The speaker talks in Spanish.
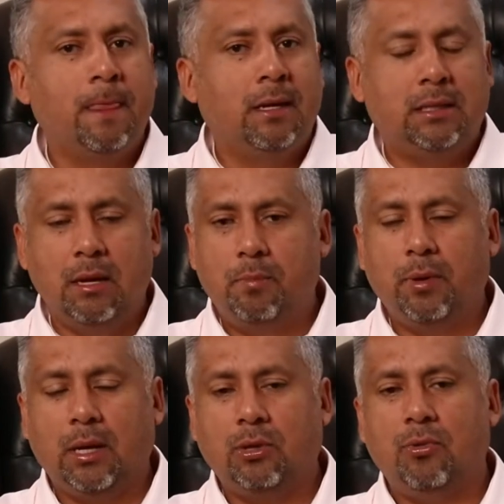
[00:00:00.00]

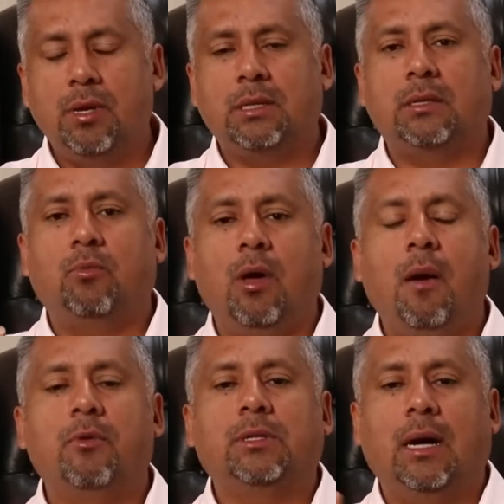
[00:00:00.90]
Siempre que tú dices, voy a
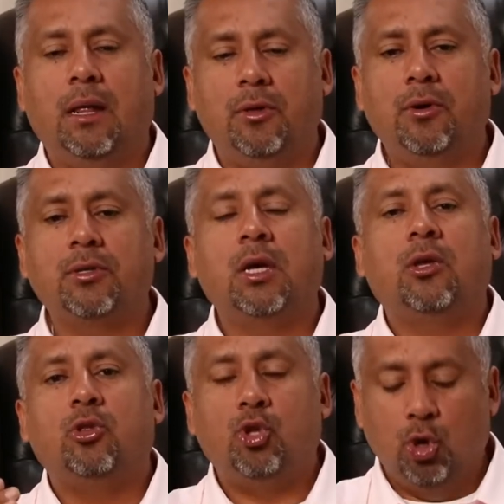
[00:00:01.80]
buscar a Dios,
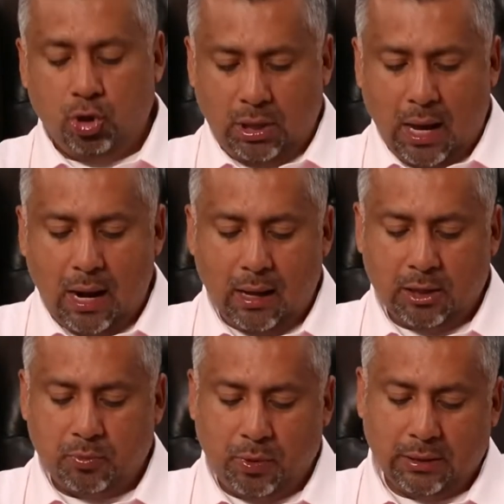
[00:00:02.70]
Dios te da la
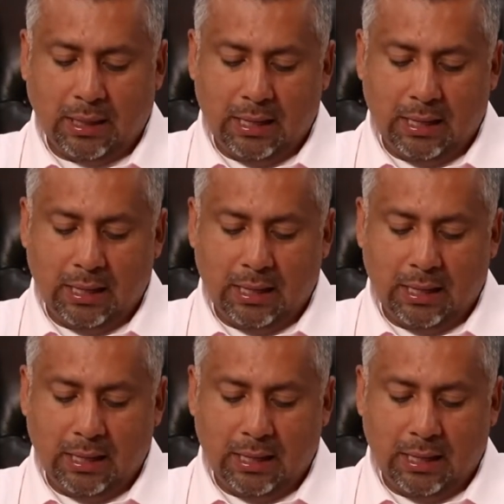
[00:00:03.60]
respuesta.